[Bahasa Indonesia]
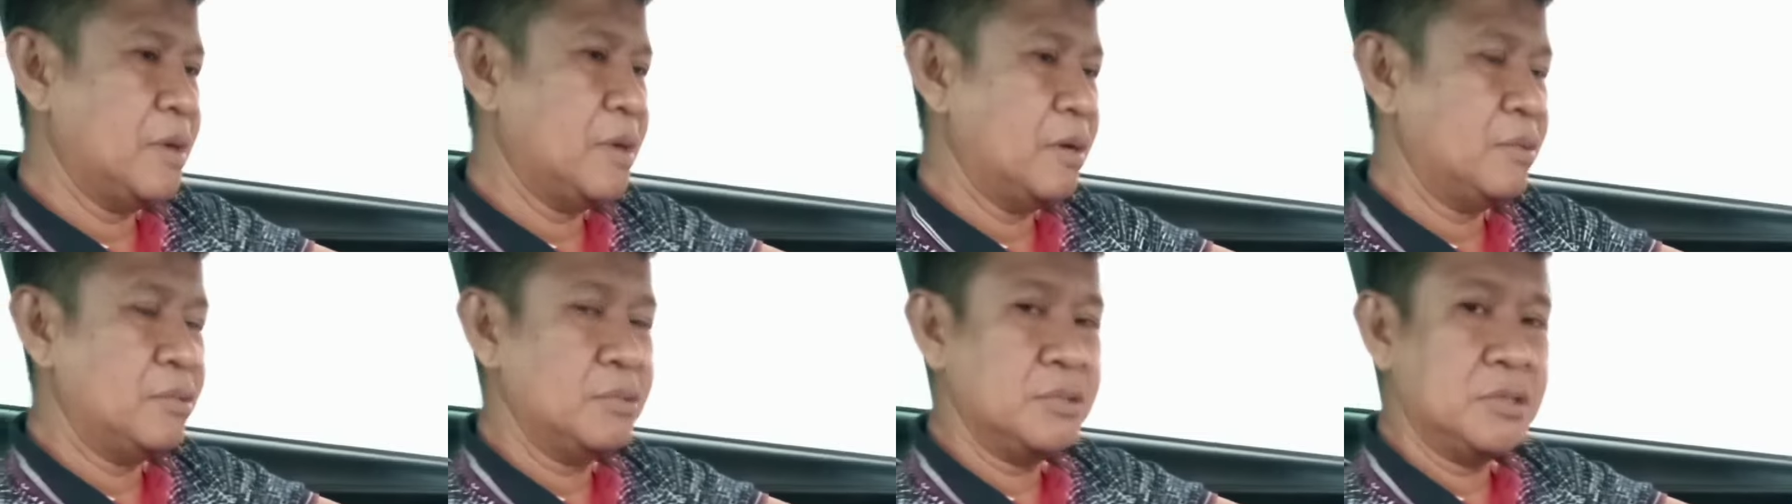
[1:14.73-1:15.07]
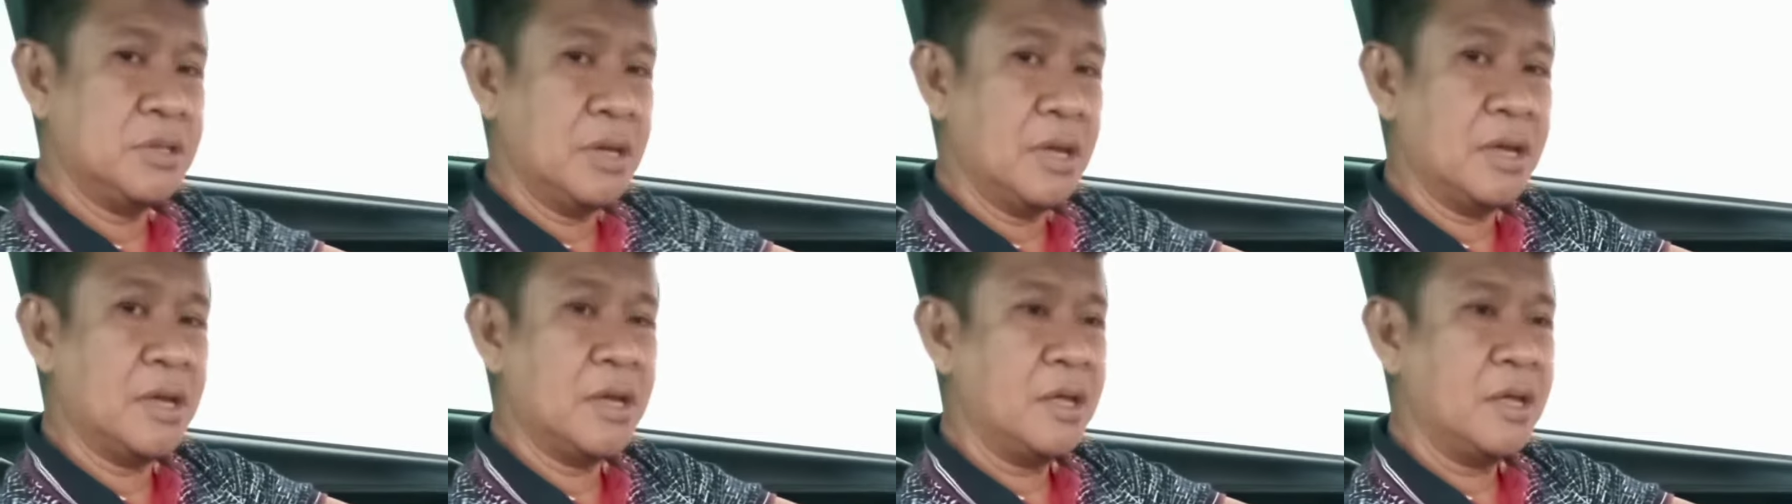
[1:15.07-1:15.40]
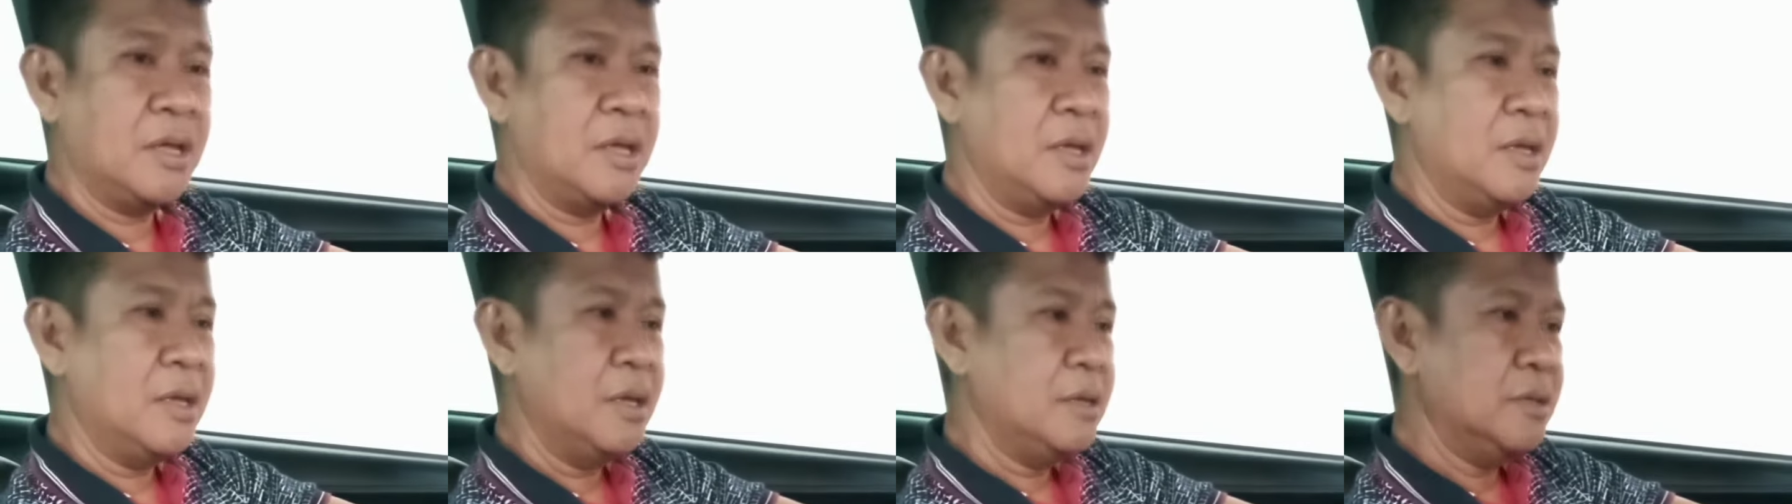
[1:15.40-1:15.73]
bagus ya
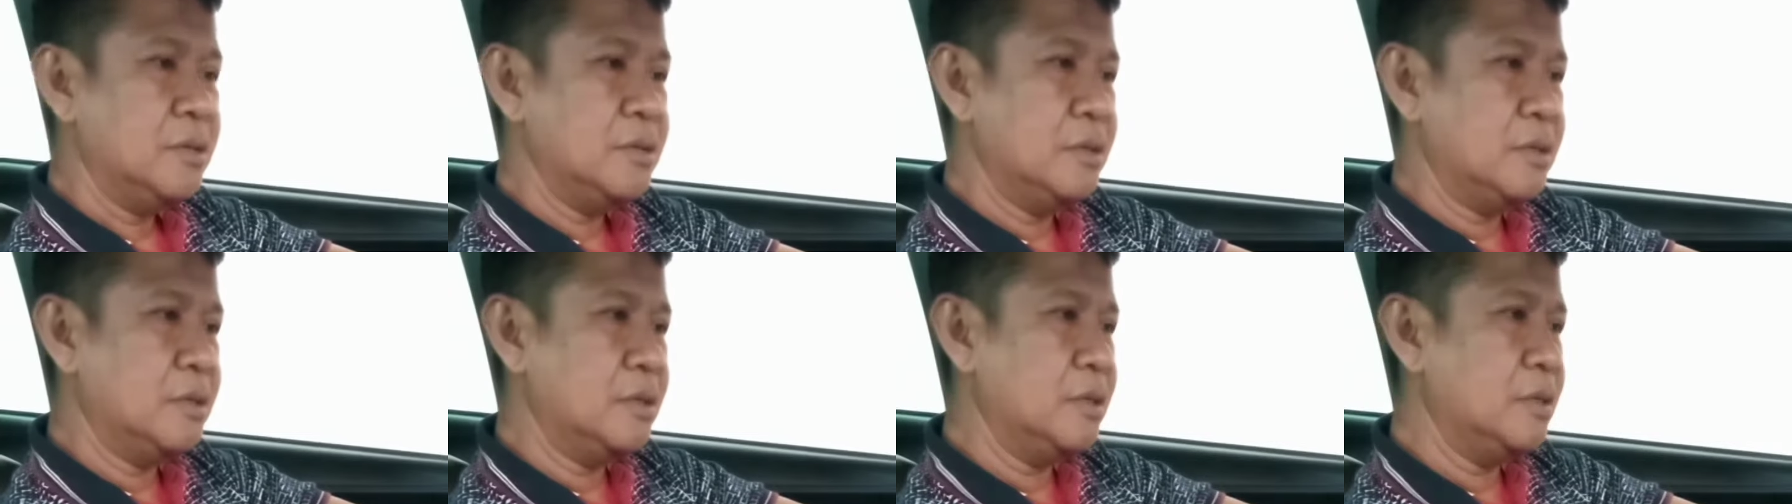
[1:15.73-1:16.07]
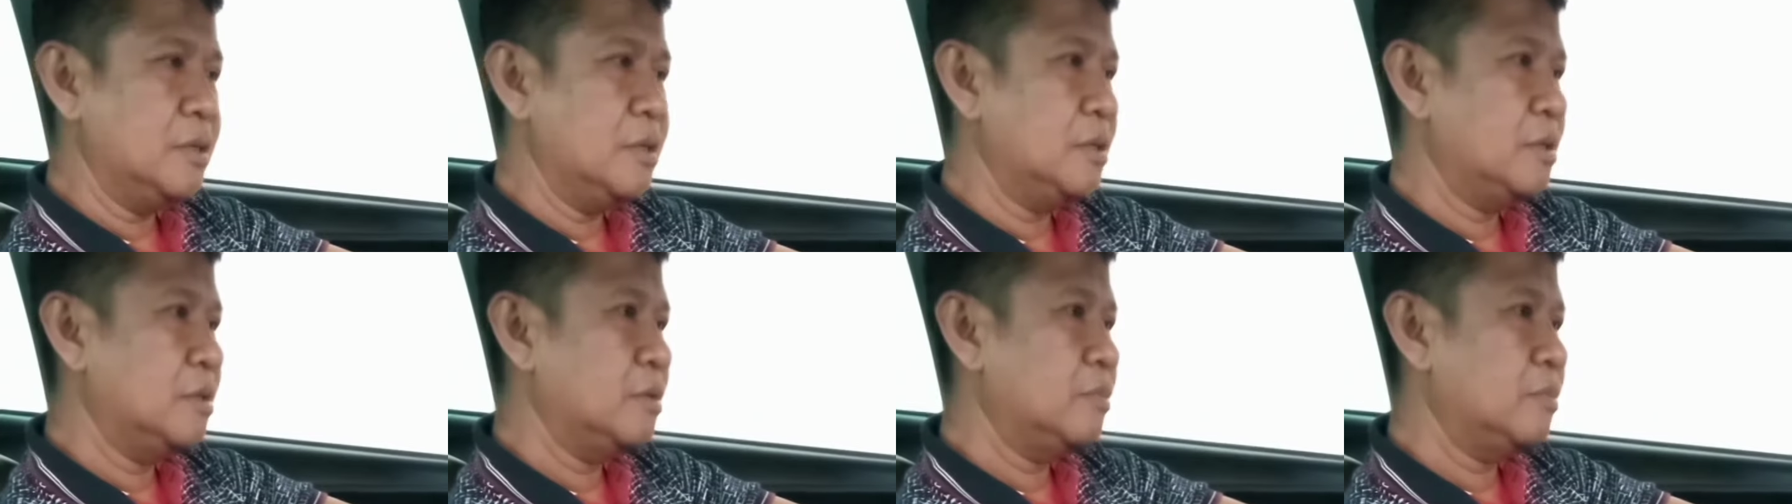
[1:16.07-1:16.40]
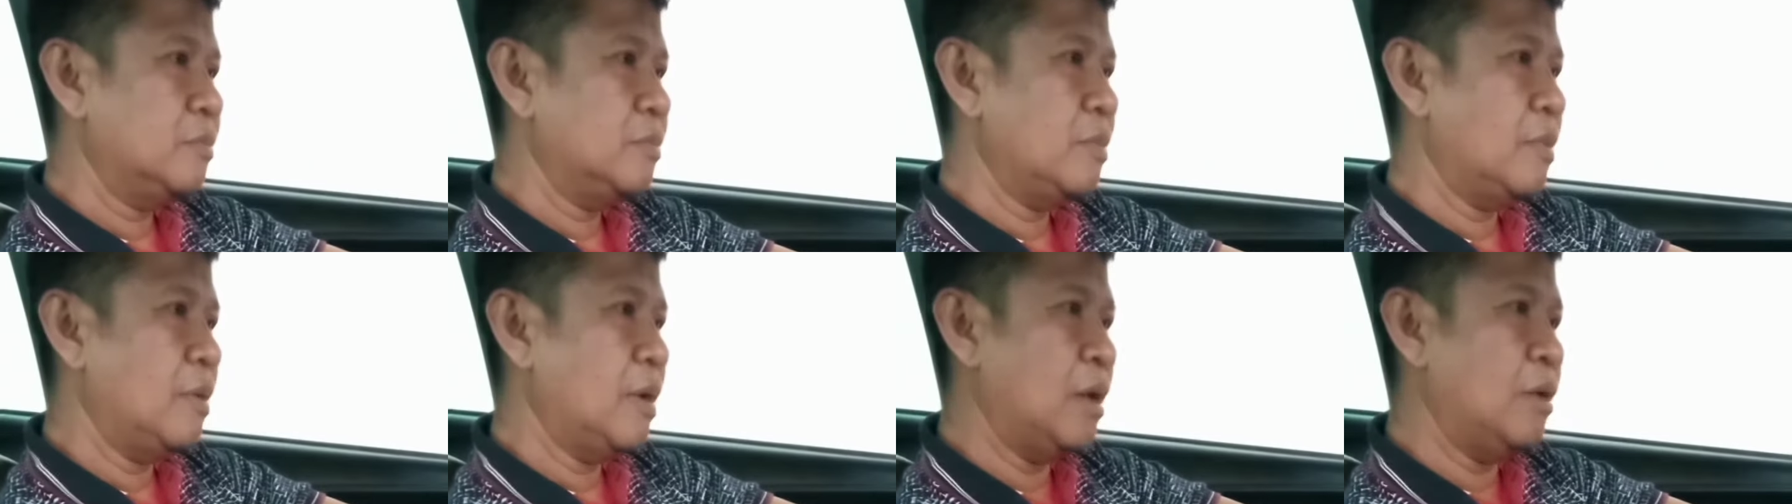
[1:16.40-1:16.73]
jadi
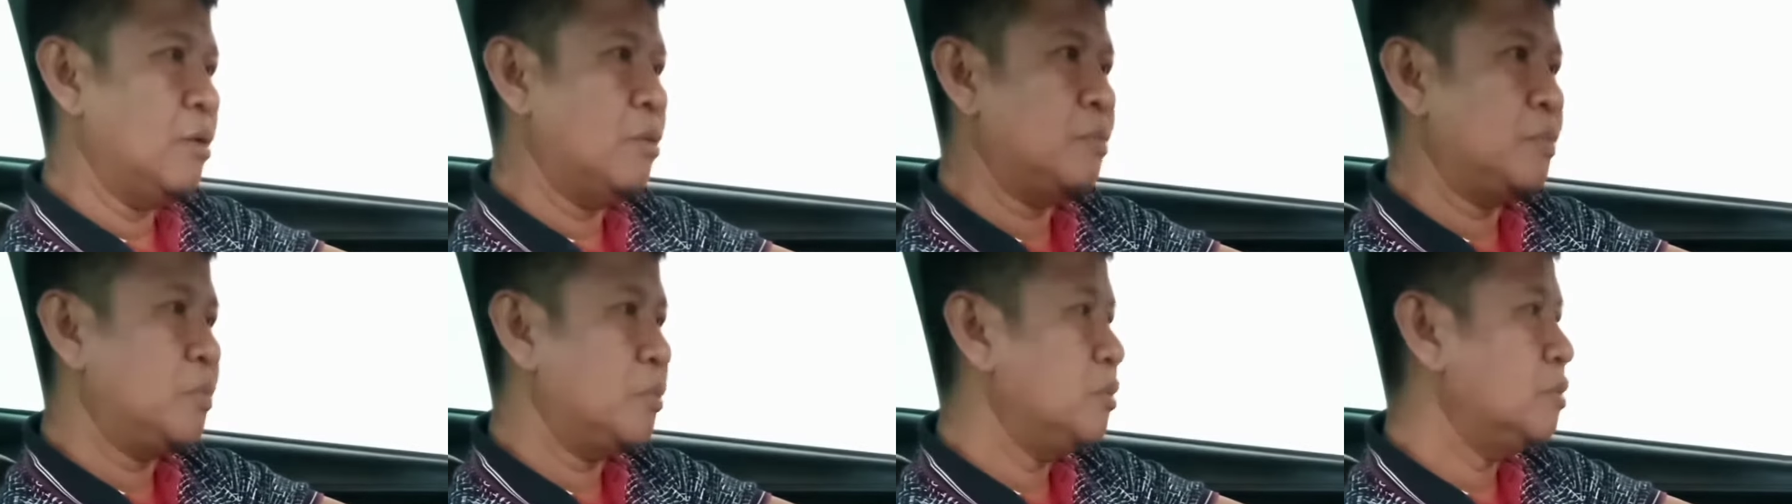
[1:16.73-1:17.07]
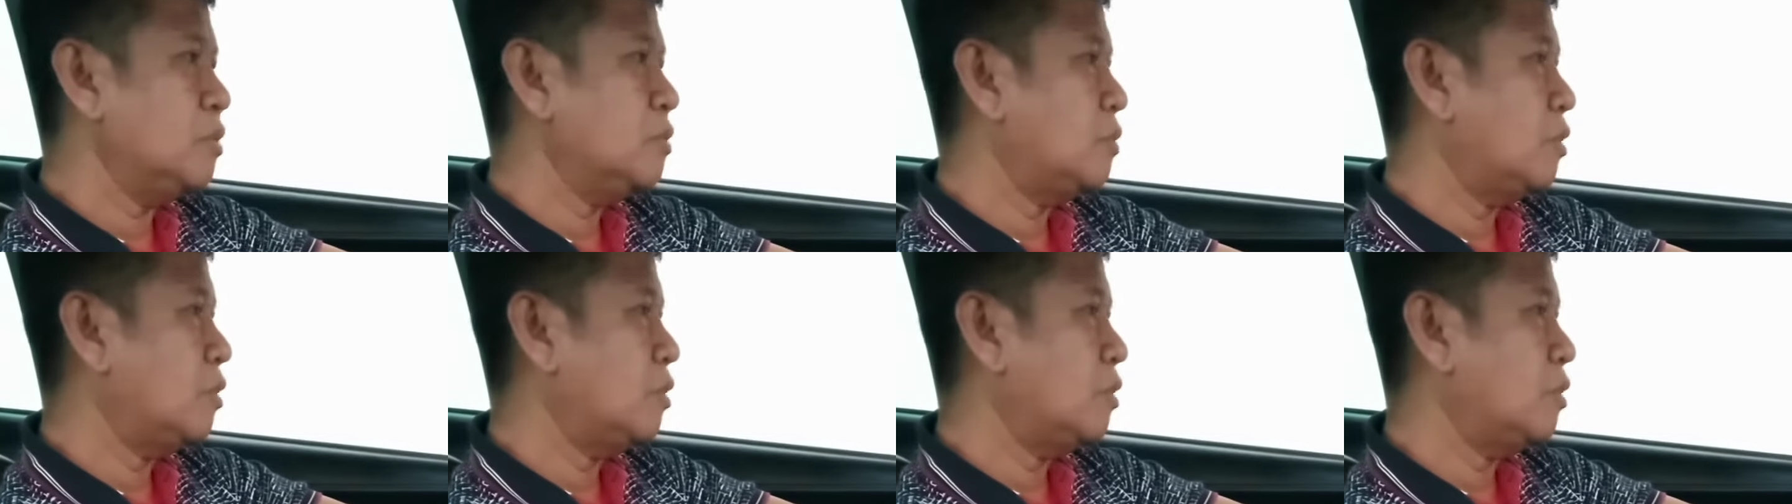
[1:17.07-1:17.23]
walaupun